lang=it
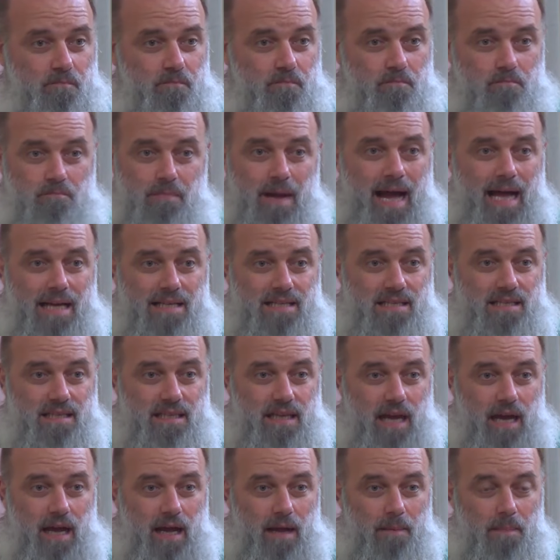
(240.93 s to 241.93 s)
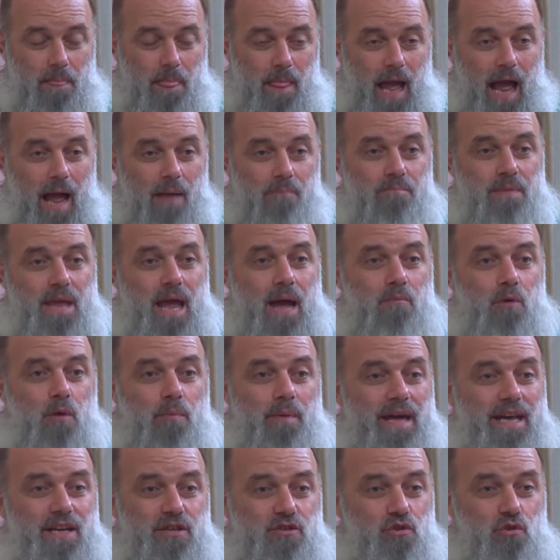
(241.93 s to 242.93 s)
Basta, abbiamo
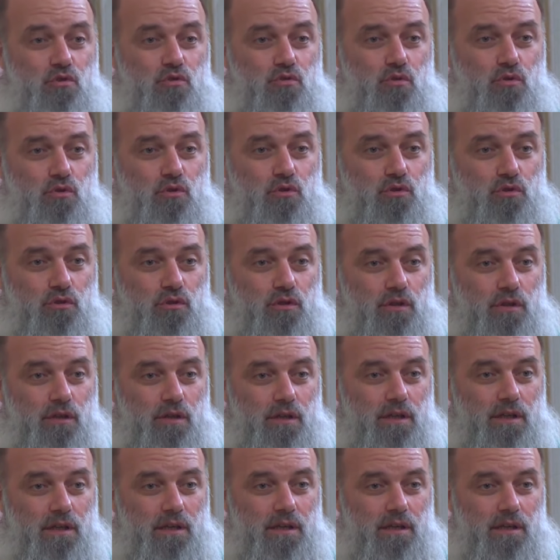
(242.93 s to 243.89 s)
perso tutto.